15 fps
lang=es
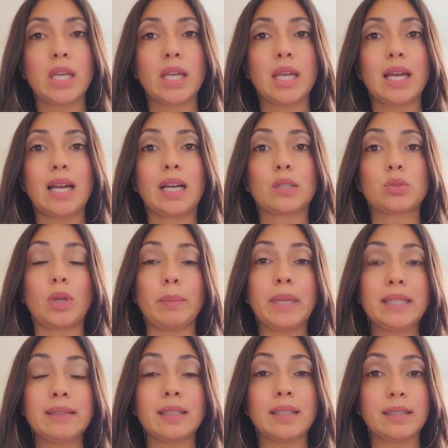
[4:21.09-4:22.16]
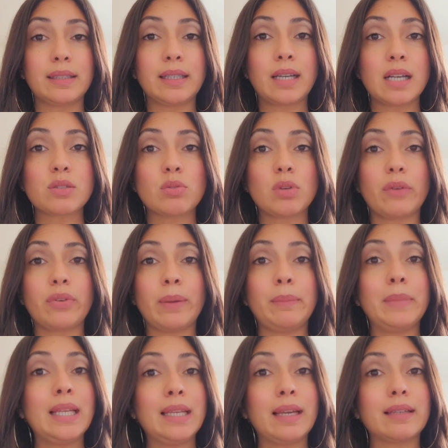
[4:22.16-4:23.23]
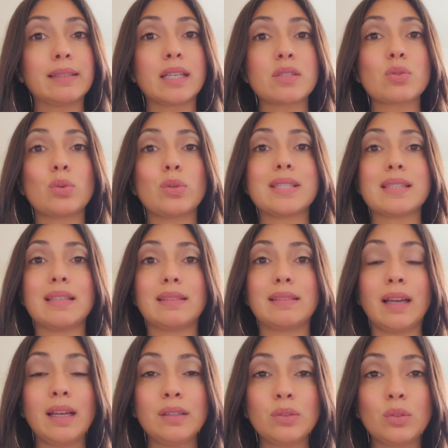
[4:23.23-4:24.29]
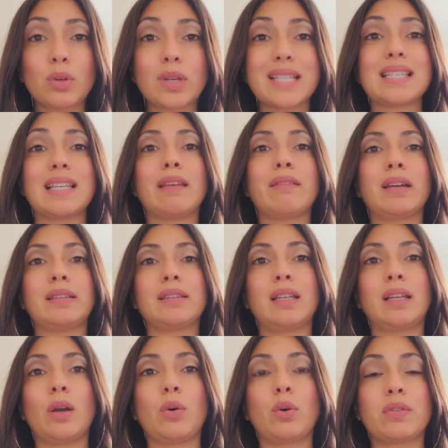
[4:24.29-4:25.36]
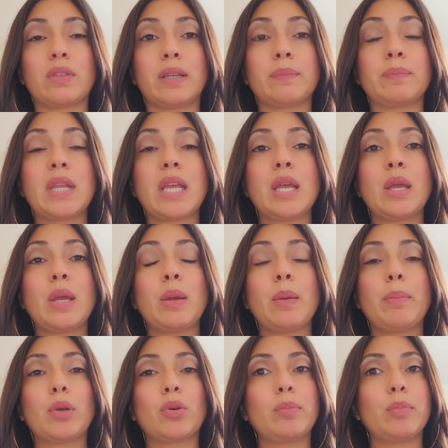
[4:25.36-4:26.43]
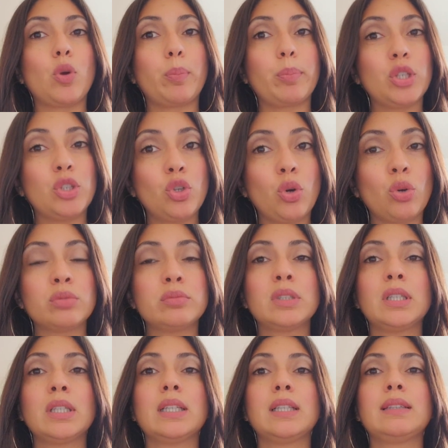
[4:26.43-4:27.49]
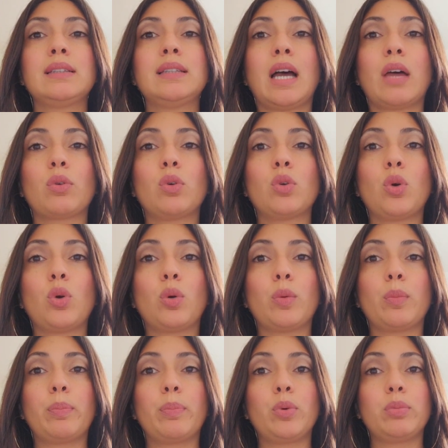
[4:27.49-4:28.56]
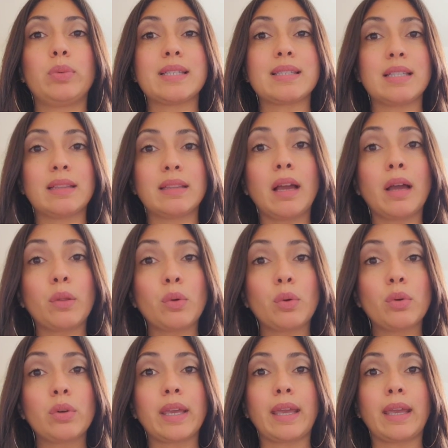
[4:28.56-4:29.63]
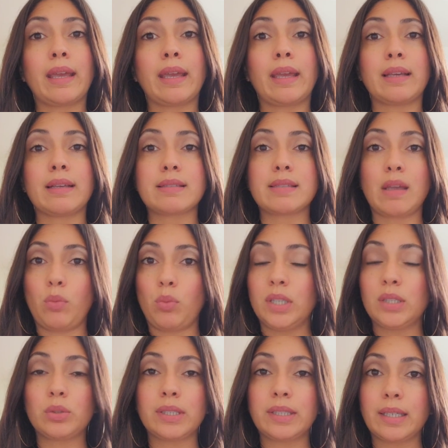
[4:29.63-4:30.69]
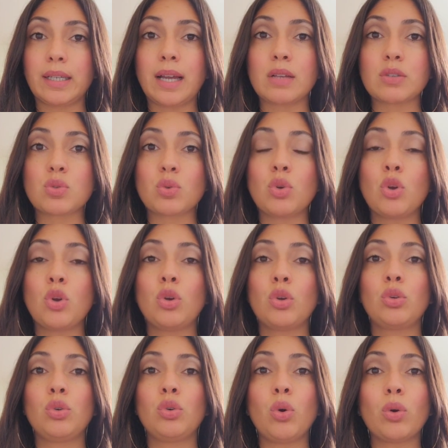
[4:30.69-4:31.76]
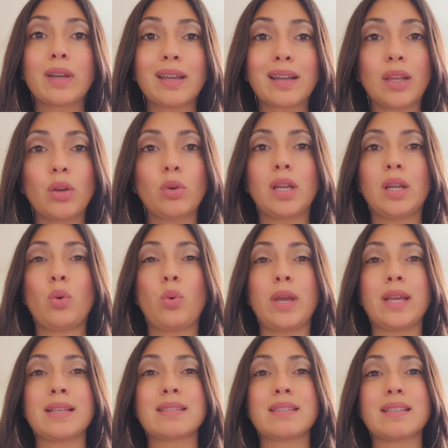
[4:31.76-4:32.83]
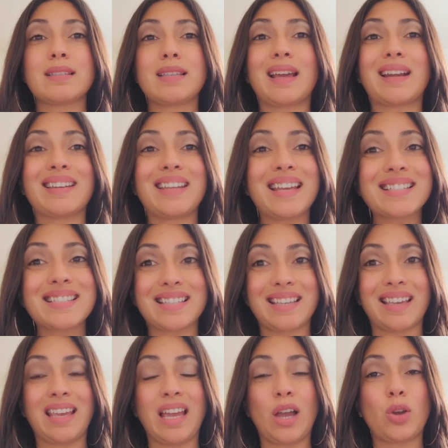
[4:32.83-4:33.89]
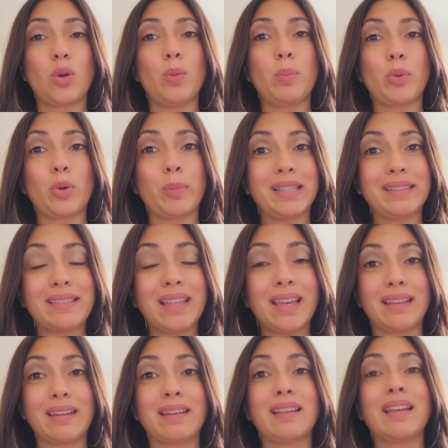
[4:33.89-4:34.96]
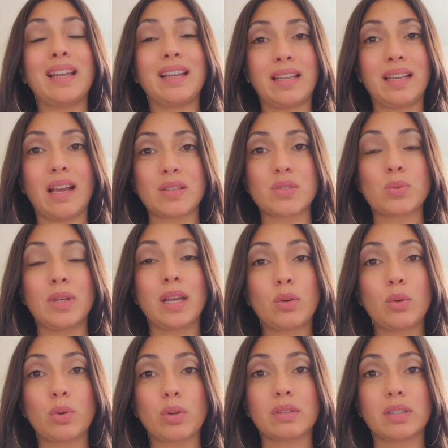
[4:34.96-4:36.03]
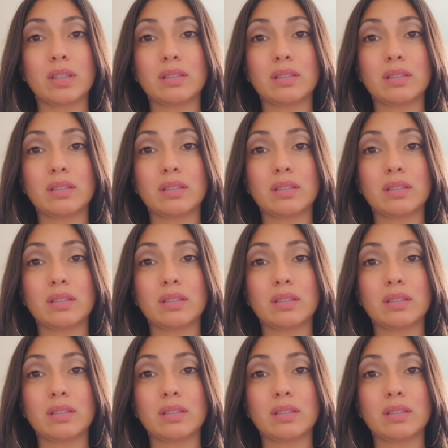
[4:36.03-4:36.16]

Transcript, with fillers: Actualmente, en este caso, la familia está solicitando que se levante la orden, pero en mi opinión, dado lo publicitado que se ha vuelto este caso, no creo que el juez se arriesgue a comprometer el caso en la Corte.